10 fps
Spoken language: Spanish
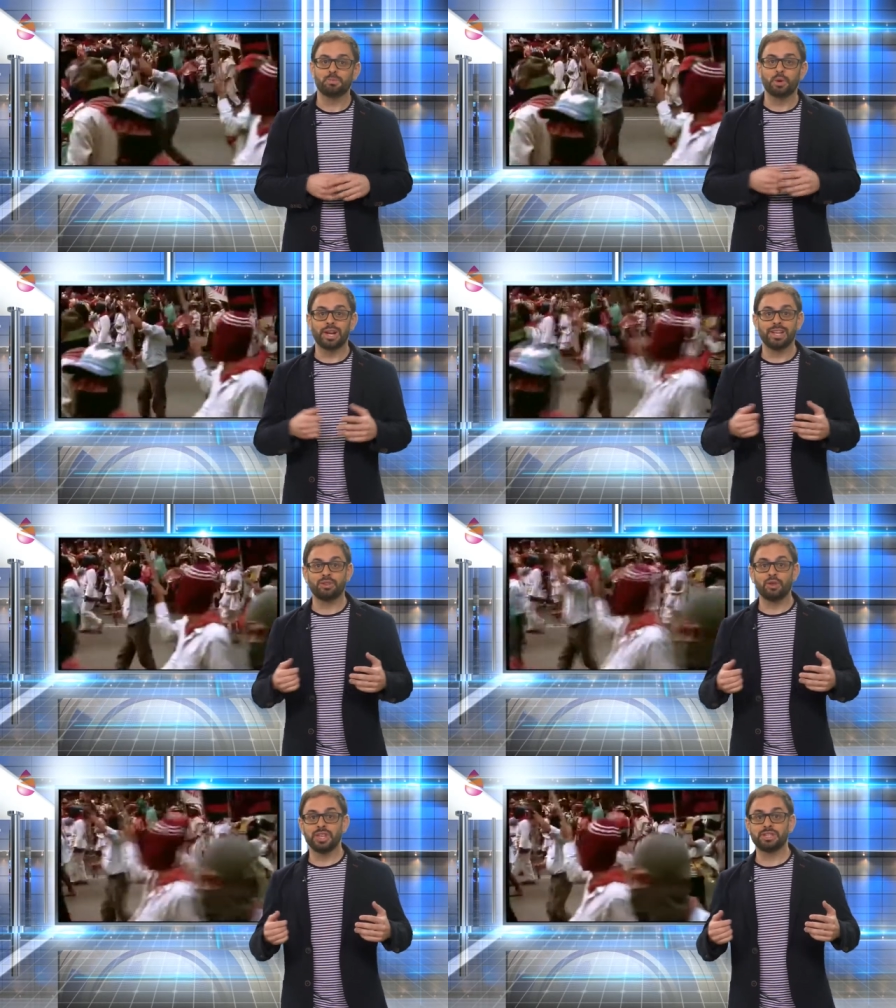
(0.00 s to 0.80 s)
por el
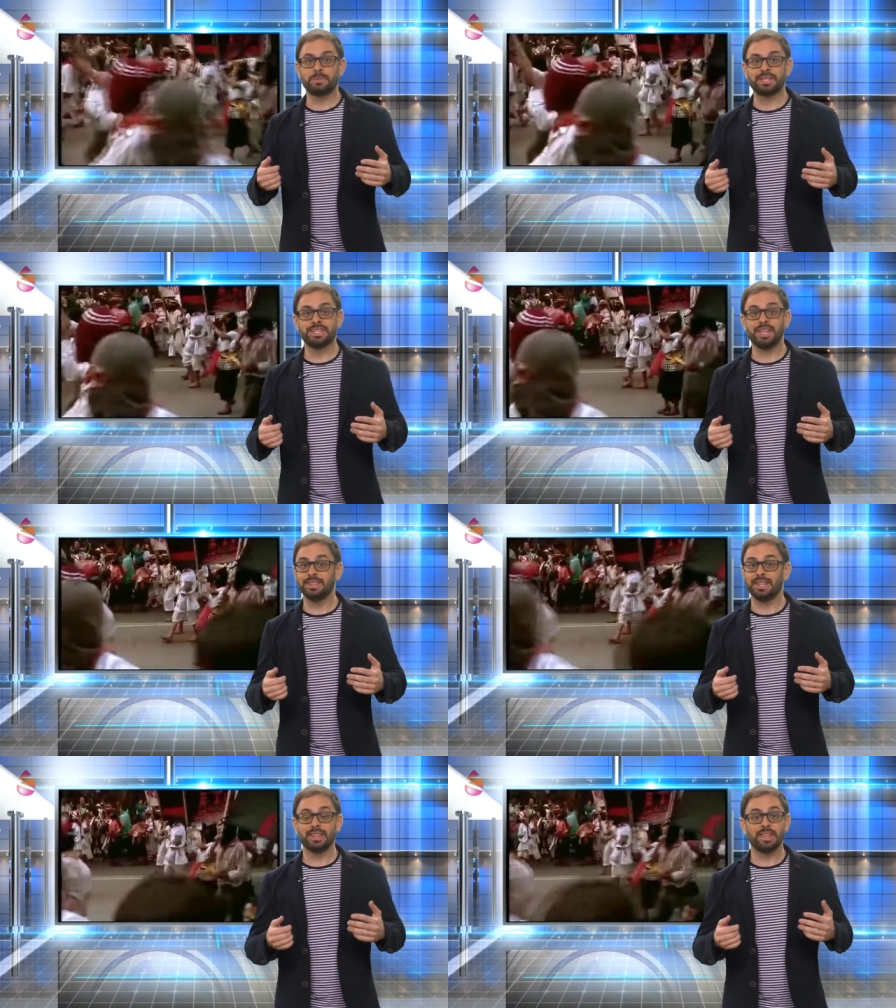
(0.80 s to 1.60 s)
entonces
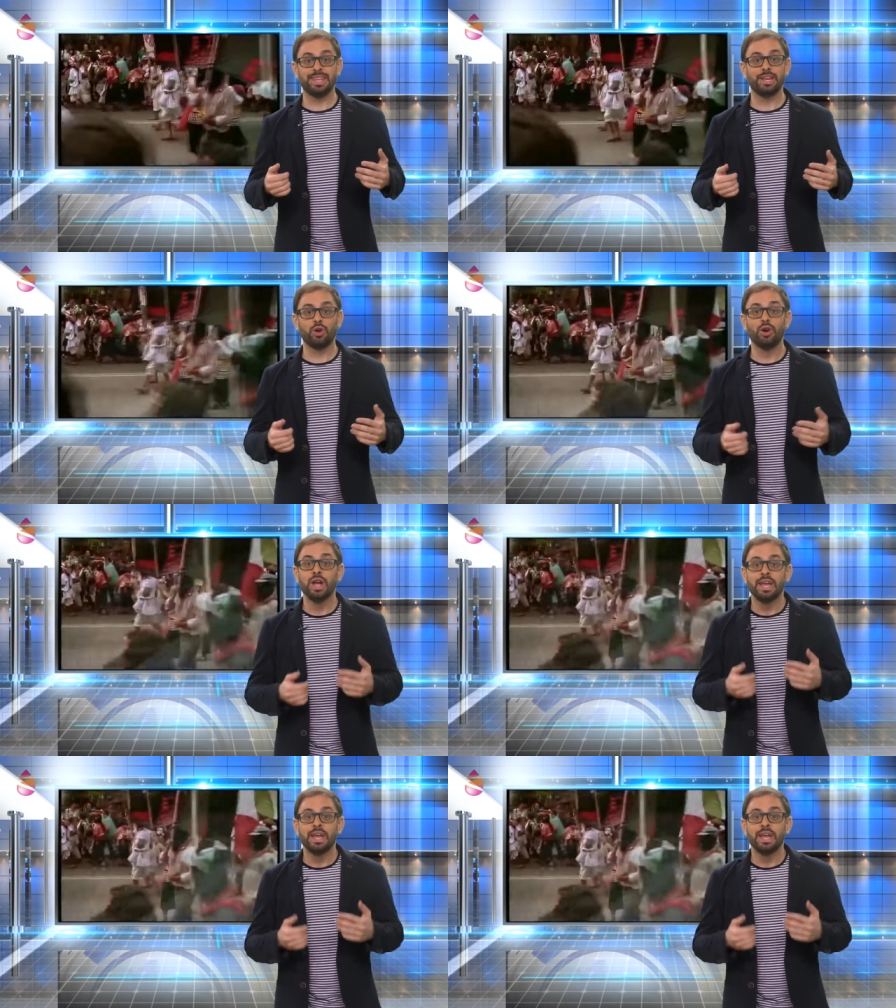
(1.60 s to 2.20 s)
presidente Cedillo